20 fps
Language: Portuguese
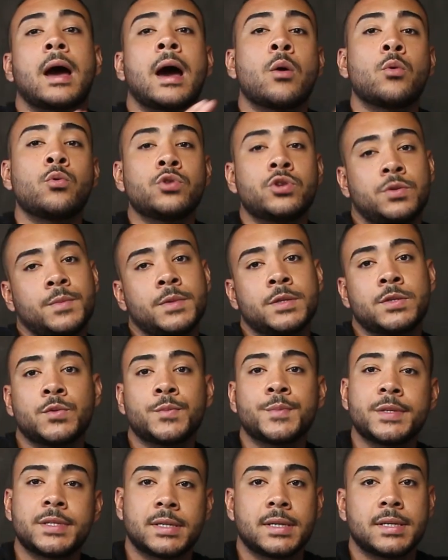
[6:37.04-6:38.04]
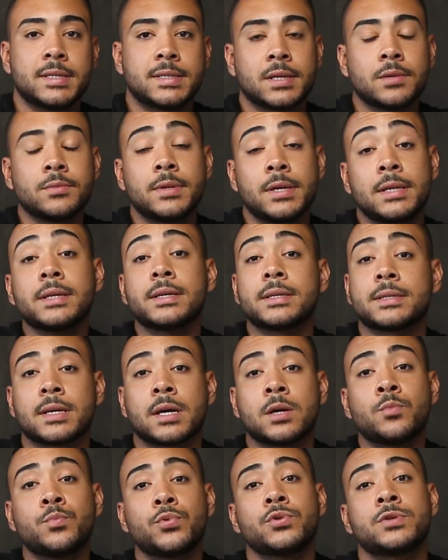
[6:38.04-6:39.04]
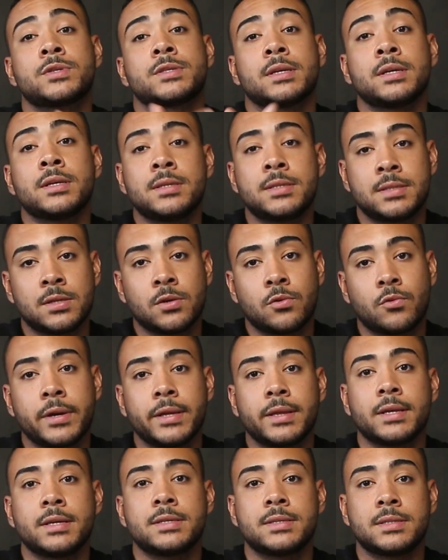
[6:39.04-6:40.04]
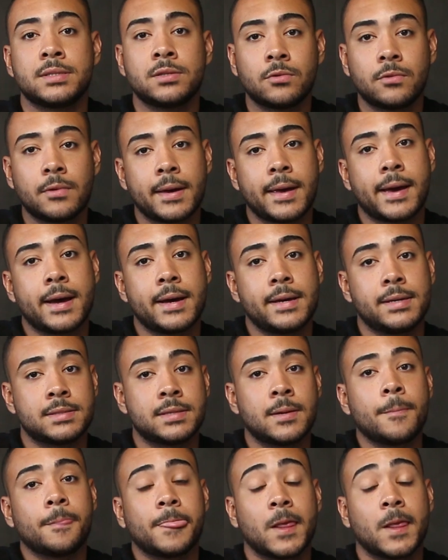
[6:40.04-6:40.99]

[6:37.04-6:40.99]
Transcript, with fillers: a última subscrição dele que saiu por 155 reais.